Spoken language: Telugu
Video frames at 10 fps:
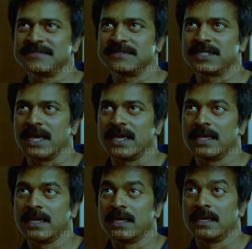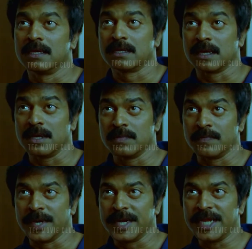చ నన్ను
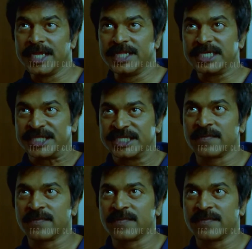మరీ ఇదిగా తీసే